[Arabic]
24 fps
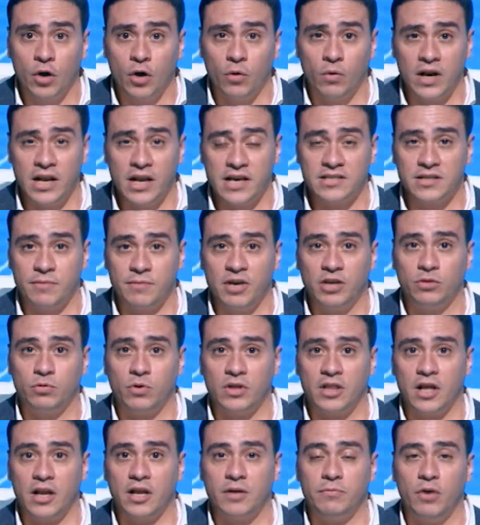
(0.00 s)
والازمات
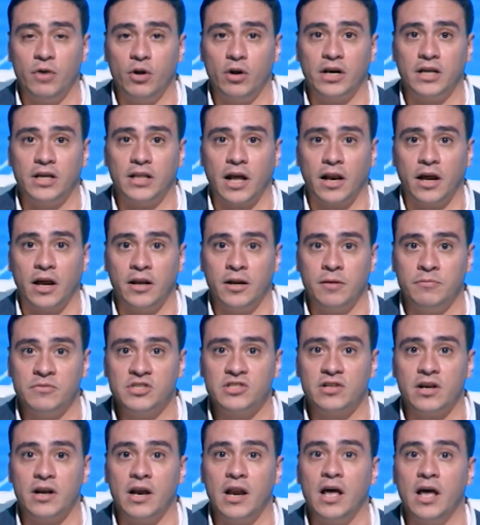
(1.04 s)
وذلك ما يؤكد على ان
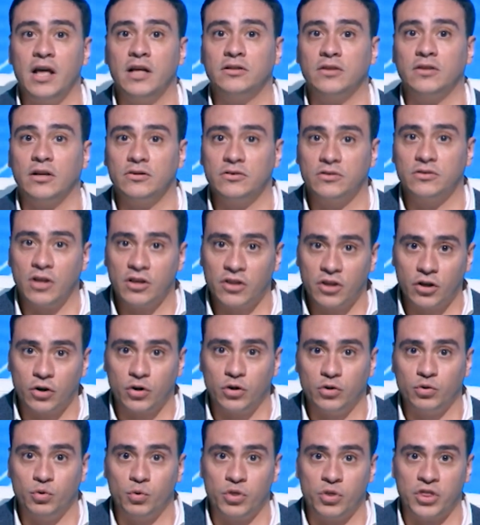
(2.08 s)
مصر لا تنتظر
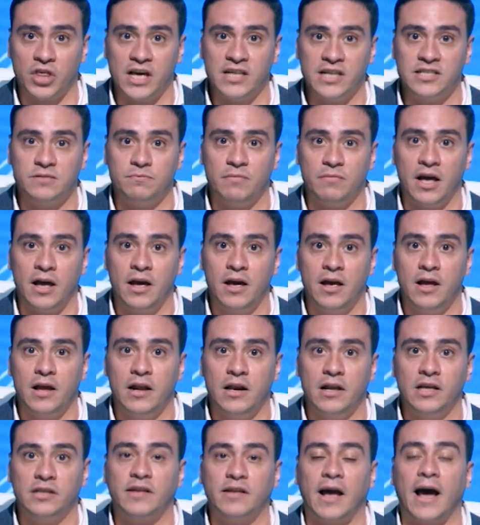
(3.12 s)
حدوث ازمه
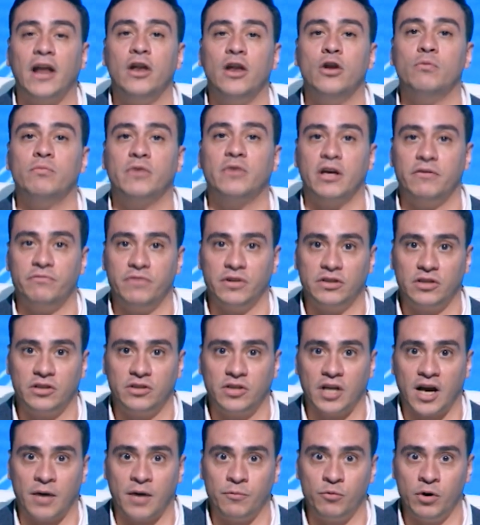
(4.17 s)
لتعلم كيفيه
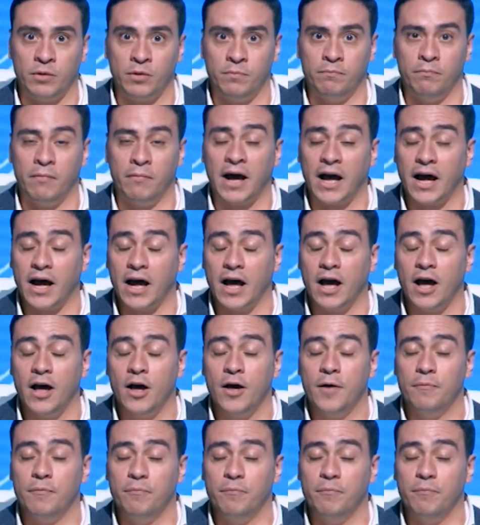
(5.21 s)
التعامل مع معها